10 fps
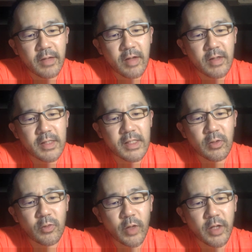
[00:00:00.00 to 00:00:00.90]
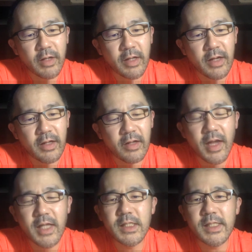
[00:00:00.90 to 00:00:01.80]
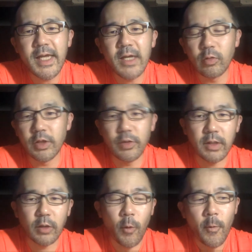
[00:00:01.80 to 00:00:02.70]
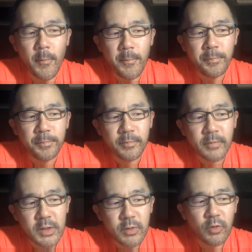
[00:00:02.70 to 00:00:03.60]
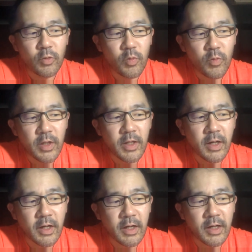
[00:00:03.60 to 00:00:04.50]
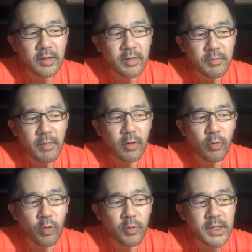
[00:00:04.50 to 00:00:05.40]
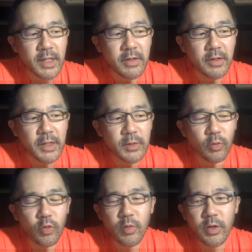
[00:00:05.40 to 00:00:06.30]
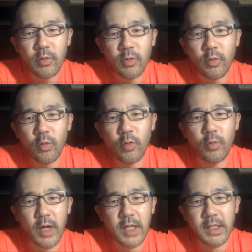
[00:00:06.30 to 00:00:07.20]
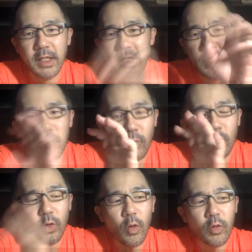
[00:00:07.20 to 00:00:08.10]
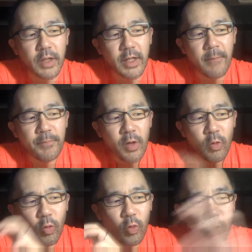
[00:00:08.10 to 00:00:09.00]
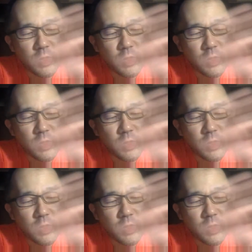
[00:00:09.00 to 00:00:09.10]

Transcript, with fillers: 天ざるとは言わないで、天せいろっていうんだと。で、それの大盛りだから、まあ、このお店ではね、その大盛りの王が先に来ることが多くてね、王